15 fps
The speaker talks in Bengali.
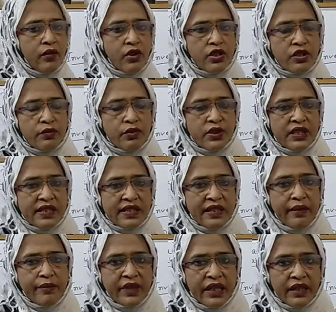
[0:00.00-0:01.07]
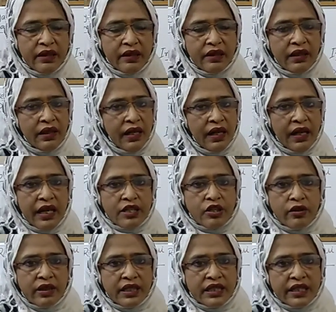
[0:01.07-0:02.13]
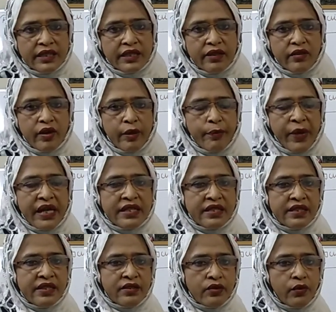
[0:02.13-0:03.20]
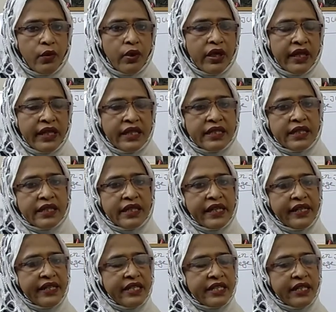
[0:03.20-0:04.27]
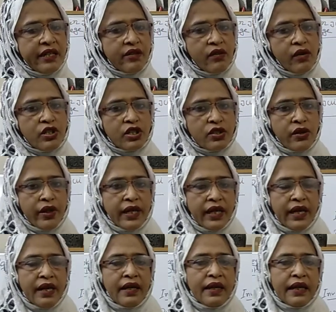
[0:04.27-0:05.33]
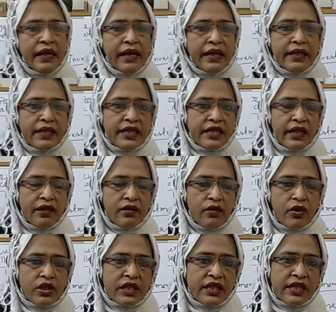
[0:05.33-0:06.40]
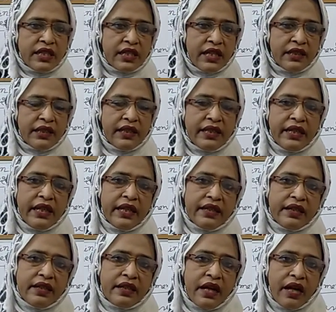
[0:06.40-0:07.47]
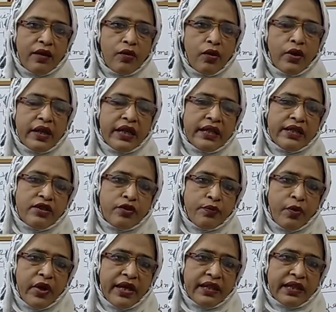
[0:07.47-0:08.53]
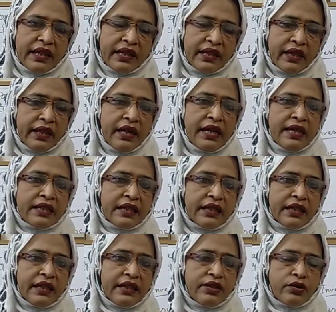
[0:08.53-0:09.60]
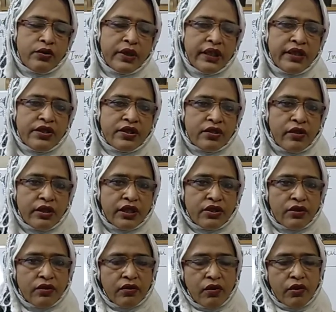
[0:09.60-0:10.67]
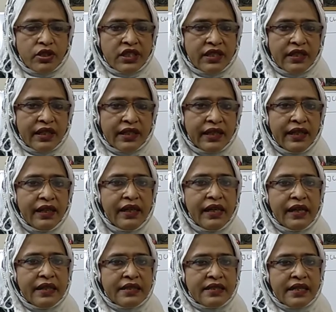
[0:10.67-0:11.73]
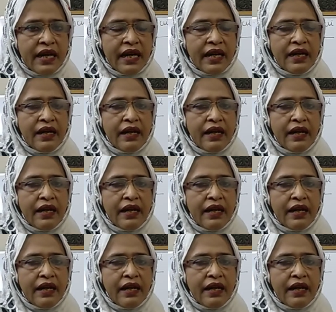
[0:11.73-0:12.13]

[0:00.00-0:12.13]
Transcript: কস্ট বুঝি সেম থিং আসলে সেটা নয় পার্সেস করলেই সেটা ইনিশিয়াল কস্ট হয় না ইনিশিয়াল কস্টের সাথে রিলেটেড আরও অনেক কিছু পয়েন্ট থাকে সেখানে কিছু ইনস্টলেশন কস্ট থাকে যা